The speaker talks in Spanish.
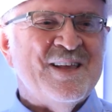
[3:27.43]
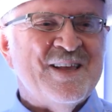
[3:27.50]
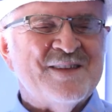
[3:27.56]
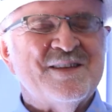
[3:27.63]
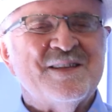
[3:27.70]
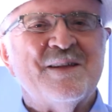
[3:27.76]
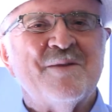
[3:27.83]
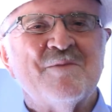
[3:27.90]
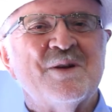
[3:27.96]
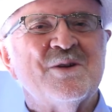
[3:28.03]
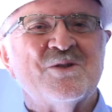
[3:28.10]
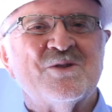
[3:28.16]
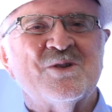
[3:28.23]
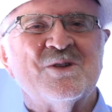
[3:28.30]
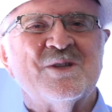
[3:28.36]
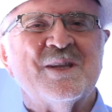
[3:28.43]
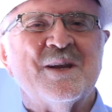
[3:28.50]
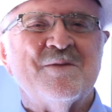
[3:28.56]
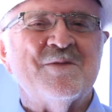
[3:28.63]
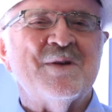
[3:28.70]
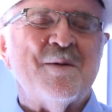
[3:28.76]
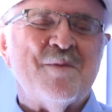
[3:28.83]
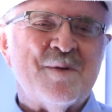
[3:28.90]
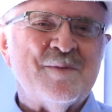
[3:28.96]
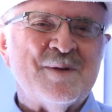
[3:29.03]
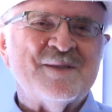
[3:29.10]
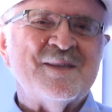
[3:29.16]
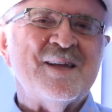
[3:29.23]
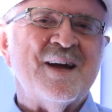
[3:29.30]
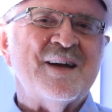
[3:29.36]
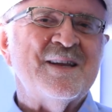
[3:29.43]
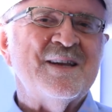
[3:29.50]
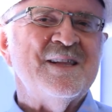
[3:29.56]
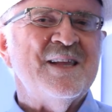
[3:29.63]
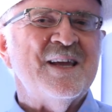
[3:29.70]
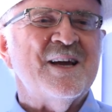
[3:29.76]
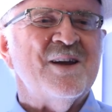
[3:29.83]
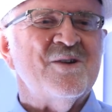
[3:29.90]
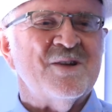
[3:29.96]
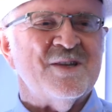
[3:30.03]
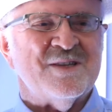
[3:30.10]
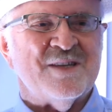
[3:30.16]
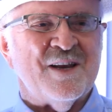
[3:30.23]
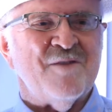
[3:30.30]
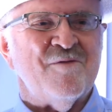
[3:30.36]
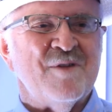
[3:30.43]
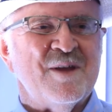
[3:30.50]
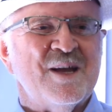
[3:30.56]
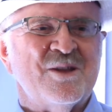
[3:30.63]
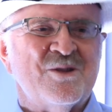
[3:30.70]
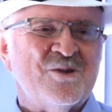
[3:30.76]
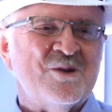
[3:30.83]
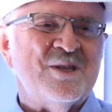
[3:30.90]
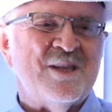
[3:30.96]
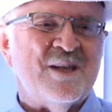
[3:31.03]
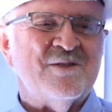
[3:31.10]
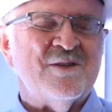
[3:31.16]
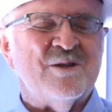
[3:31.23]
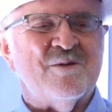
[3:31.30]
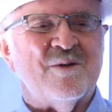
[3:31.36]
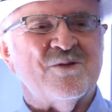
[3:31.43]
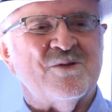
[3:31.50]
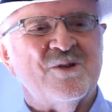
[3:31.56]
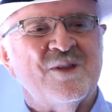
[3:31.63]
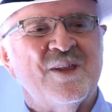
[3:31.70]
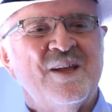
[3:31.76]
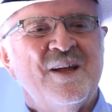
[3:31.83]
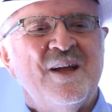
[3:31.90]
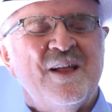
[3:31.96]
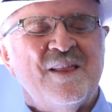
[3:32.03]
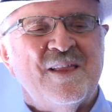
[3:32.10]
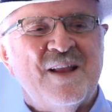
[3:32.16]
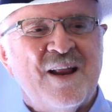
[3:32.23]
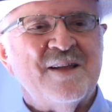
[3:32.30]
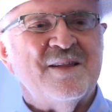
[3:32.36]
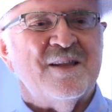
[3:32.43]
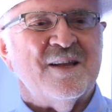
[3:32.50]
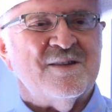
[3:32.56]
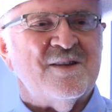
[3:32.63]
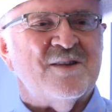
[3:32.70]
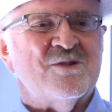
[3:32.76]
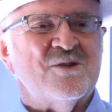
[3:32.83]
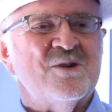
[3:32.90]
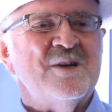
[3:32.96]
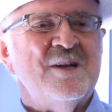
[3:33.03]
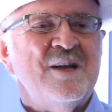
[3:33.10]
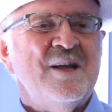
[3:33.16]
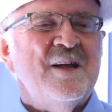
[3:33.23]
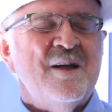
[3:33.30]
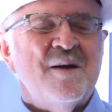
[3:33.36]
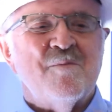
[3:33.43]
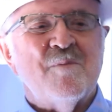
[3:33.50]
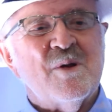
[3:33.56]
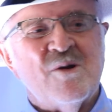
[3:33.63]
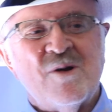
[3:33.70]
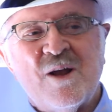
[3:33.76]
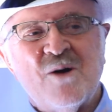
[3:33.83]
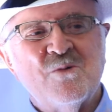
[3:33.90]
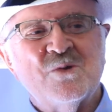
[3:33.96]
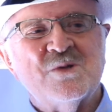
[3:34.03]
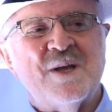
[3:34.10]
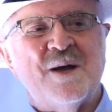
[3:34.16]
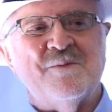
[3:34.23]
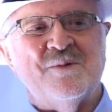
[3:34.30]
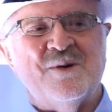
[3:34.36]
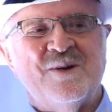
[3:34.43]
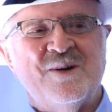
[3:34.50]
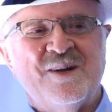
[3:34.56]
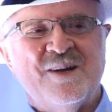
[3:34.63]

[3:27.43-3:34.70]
Y así también nosotros tenemos una perspectiva crítica de lo que significa toda esta situación de las indexaciones, pero las usamos.